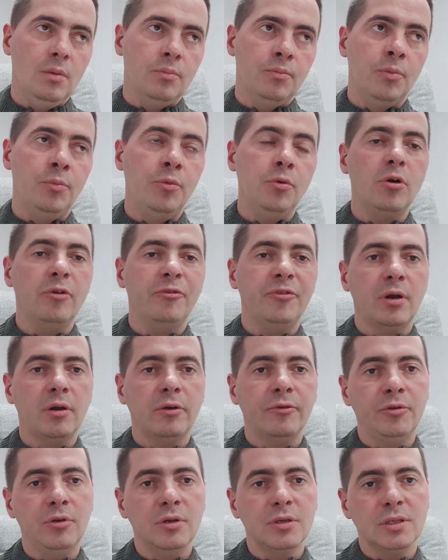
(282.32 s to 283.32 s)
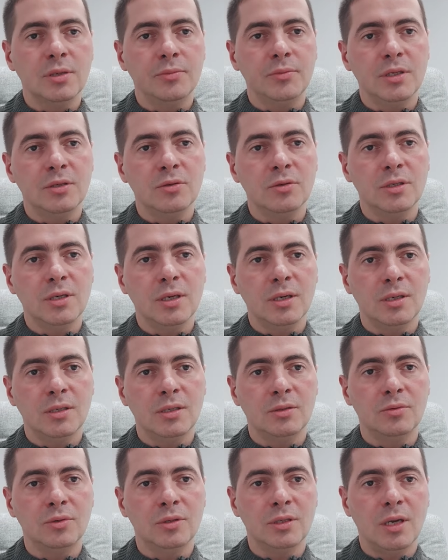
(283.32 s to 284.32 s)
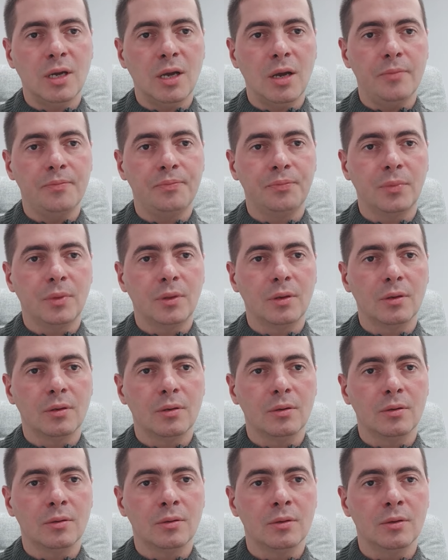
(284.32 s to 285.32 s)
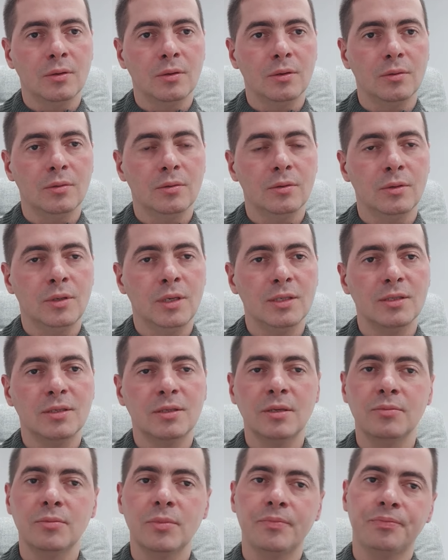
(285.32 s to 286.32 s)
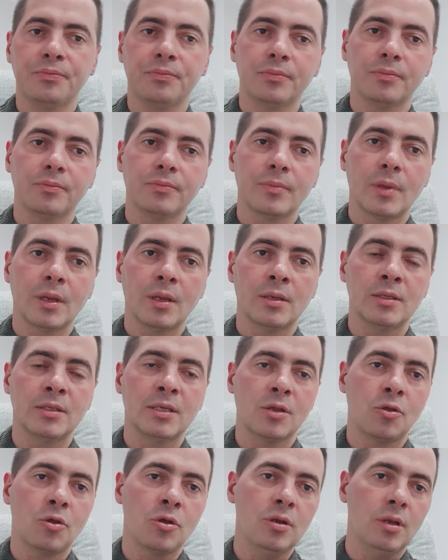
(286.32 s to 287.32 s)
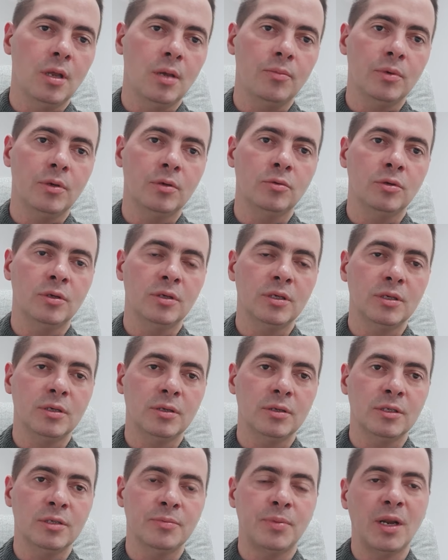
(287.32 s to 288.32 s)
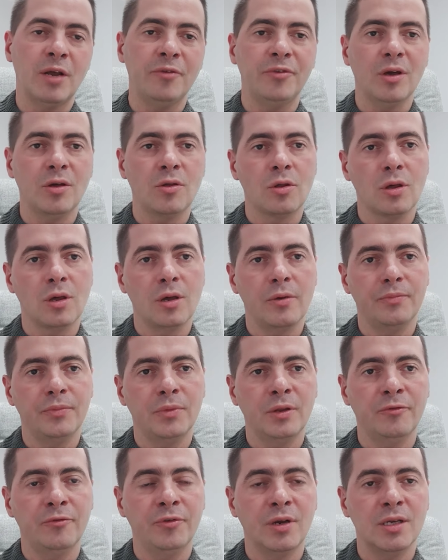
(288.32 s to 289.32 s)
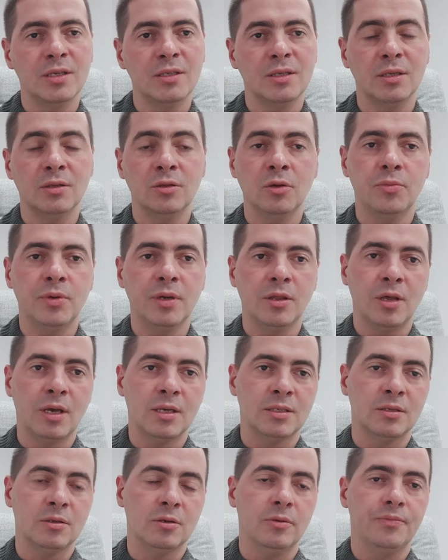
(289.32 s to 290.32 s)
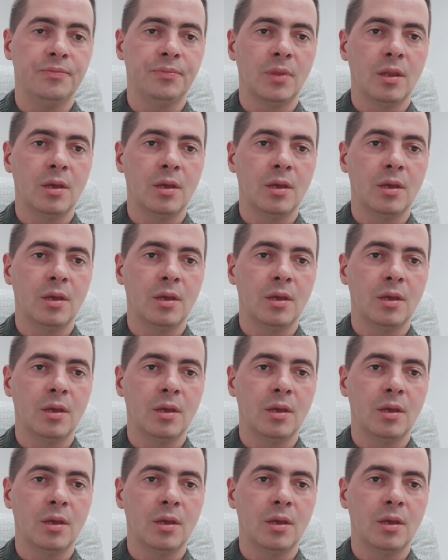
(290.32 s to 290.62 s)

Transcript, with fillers: Bo Bóg ofiarowując nam Jezusa Chrystusa y, jest tym zaczynem, który sprawia, że wyrasta dobre ciasto